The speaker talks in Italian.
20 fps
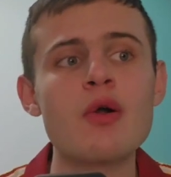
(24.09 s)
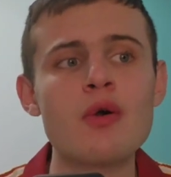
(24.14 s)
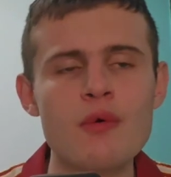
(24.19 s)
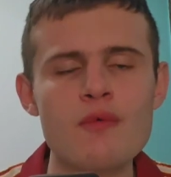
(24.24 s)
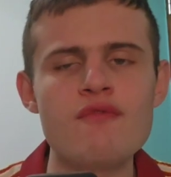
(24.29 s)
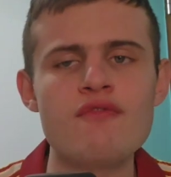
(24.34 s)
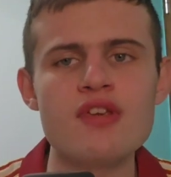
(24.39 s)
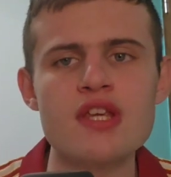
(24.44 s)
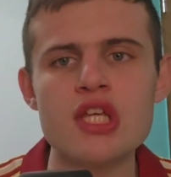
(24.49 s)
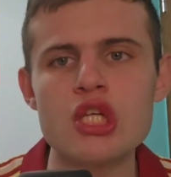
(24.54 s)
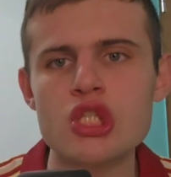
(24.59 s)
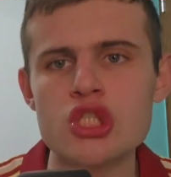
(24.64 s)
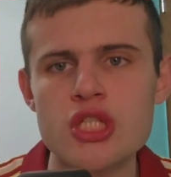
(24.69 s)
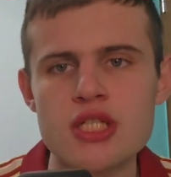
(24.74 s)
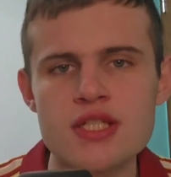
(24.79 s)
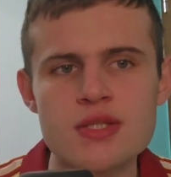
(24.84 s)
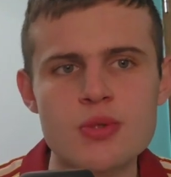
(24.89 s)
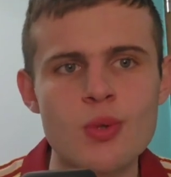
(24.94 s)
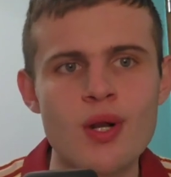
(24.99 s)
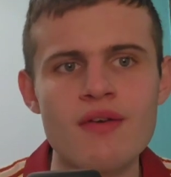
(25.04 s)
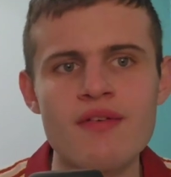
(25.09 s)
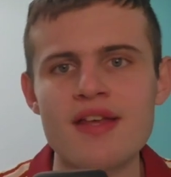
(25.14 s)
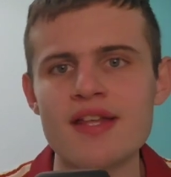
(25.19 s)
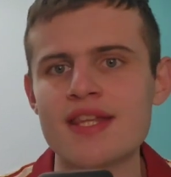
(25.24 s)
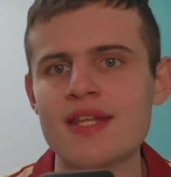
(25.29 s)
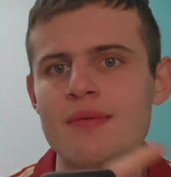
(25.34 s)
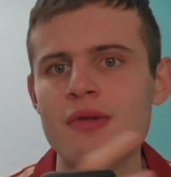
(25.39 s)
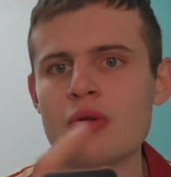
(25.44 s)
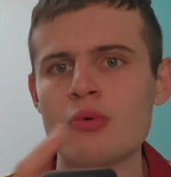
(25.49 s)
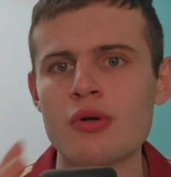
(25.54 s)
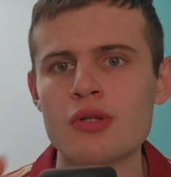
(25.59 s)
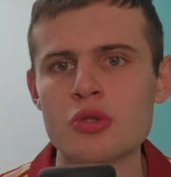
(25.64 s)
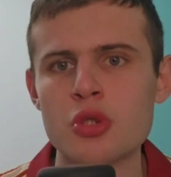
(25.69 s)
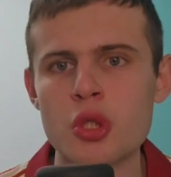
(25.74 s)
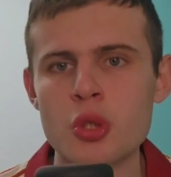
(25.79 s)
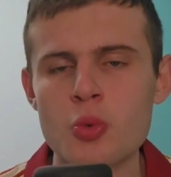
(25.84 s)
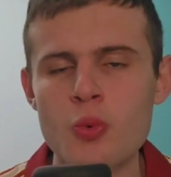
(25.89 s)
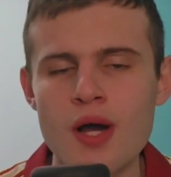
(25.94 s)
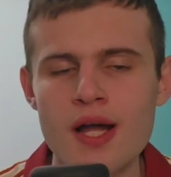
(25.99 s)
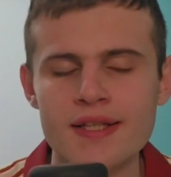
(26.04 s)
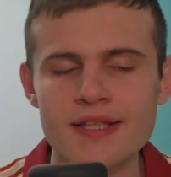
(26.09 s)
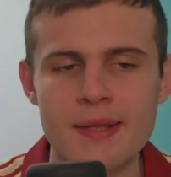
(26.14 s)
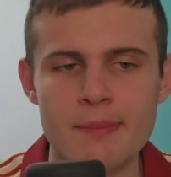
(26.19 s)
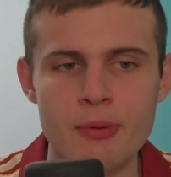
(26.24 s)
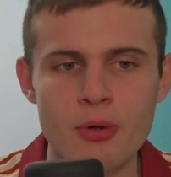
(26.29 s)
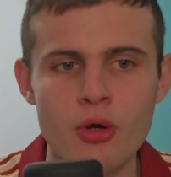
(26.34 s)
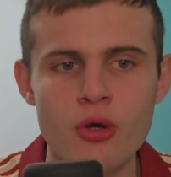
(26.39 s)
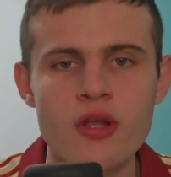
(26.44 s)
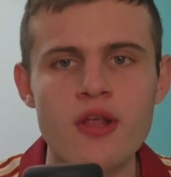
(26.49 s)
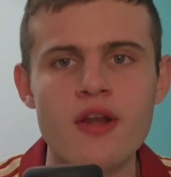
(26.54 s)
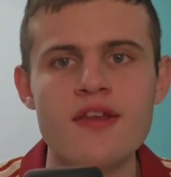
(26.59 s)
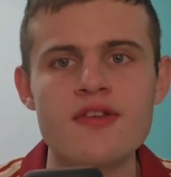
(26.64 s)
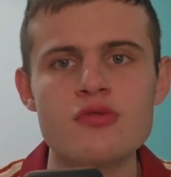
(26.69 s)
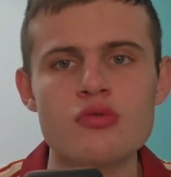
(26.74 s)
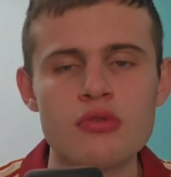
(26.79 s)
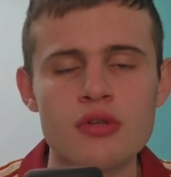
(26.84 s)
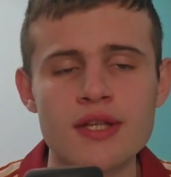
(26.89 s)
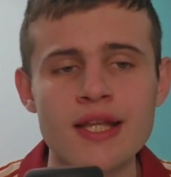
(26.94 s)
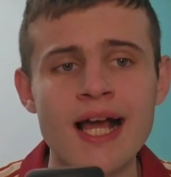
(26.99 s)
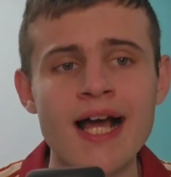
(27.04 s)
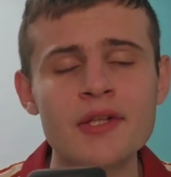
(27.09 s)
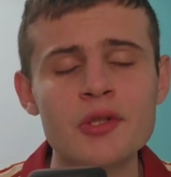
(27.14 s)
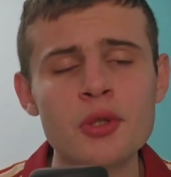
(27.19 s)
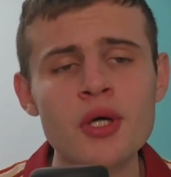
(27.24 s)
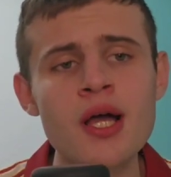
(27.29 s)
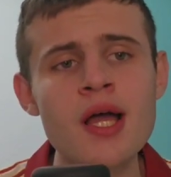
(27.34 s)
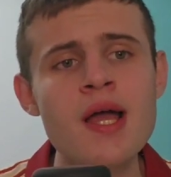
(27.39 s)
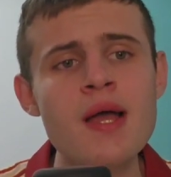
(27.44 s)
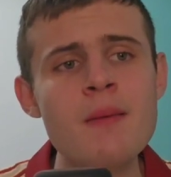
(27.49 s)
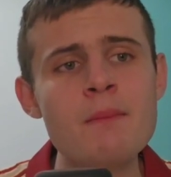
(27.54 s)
convince sicuramente per quanto riguarda poi il risultato.